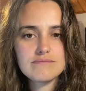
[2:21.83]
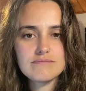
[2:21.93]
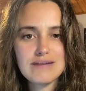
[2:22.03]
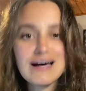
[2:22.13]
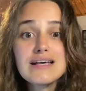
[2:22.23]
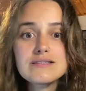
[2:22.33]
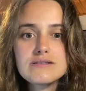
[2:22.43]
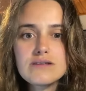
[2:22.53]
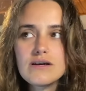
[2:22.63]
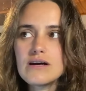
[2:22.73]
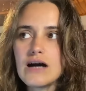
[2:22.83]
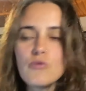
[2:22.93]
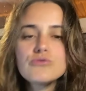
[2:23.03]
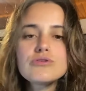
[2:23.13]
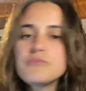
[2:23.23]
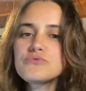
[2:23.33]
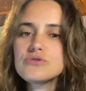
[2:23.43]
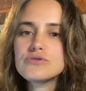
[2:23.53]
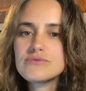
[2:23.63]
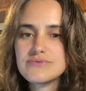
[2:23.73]
Mas a outra pessoa a
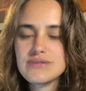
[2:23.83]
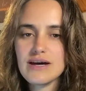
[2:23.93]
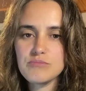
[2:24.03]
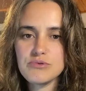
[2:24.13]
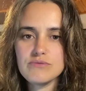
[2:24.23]
gente não sabe.